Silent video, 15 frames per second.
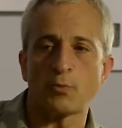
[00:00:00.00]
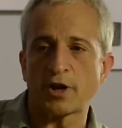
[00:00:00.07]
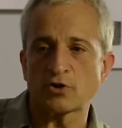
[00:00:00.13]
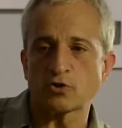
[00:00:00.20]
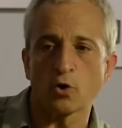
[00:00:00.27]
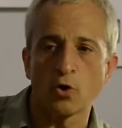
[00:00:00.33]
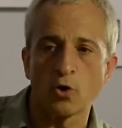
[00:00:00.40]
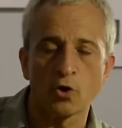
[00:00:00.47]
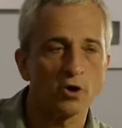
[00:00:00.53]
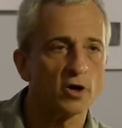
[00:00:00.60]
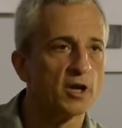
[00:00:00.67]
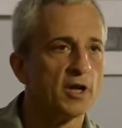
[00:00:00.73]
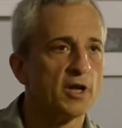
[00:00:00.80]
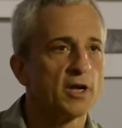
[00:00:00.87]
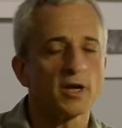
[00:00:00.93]

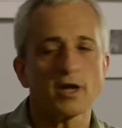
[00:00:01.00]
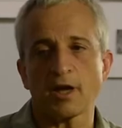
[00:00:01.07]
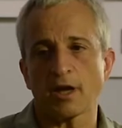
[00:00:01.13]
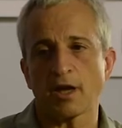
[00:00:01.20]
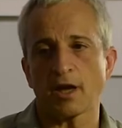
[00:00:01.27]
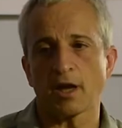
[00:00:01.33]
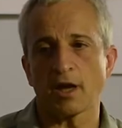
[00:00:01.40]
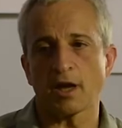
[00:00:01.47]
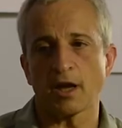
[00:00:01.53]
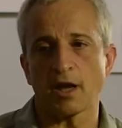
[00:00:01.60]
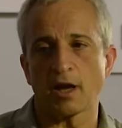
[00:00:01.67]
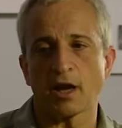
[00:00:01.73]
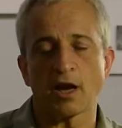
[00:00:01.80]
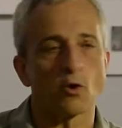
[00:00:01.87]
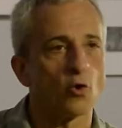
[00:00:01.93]
opresor que, que,
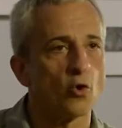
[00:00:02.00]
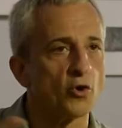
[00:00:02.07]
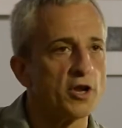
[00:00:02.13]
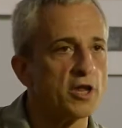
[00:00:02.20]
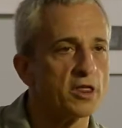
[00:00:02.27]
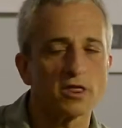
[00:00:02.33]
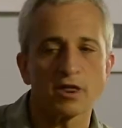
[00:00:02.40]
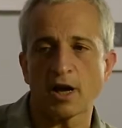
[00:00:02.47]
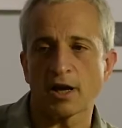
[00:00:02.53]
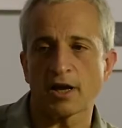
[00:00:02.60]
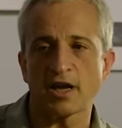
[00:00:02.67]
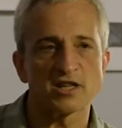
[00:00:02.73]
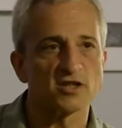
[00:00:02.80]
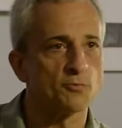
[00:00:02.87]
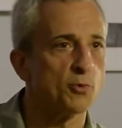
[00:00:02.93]
que, coloniza,
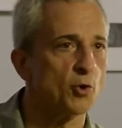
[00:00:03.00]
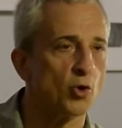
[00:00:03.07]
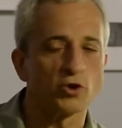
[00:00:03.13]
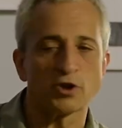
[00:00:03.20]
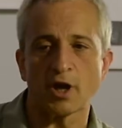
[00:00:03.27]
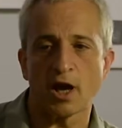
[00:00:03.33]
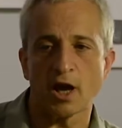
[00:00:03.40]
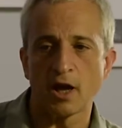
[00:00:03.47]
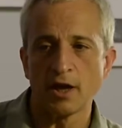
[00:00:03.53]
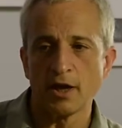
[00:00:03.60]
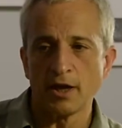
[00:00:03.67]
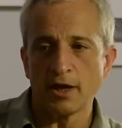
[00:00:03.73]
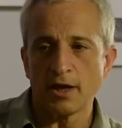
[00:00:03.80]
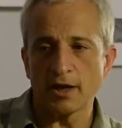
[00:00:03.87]
que explota,